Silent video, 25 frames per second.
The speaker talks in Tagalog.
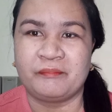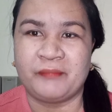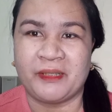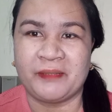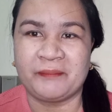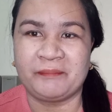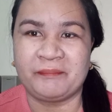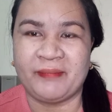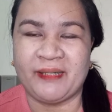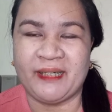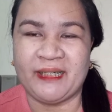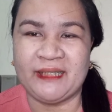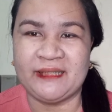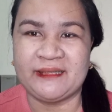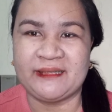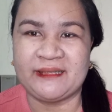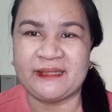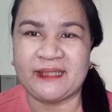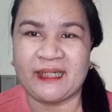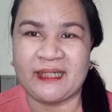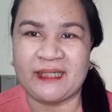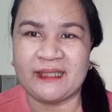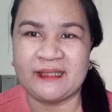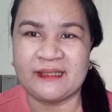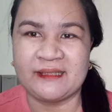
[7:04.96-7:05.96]

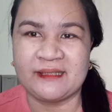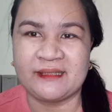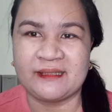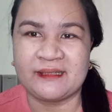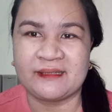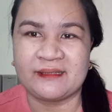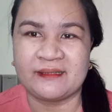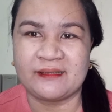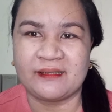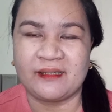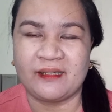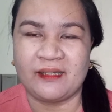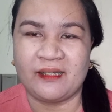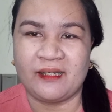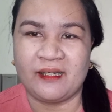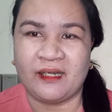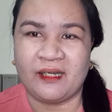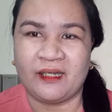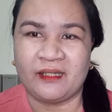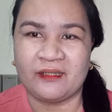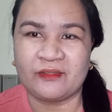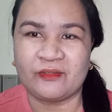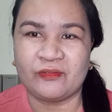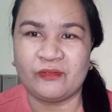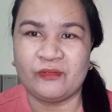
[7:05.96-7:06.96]
magpa-adjust
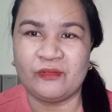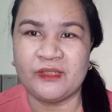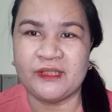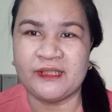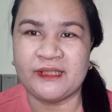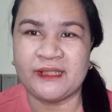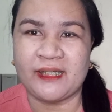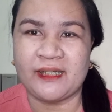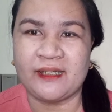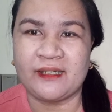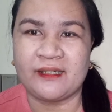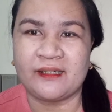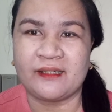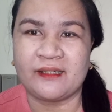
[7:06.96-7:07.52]
at kung isa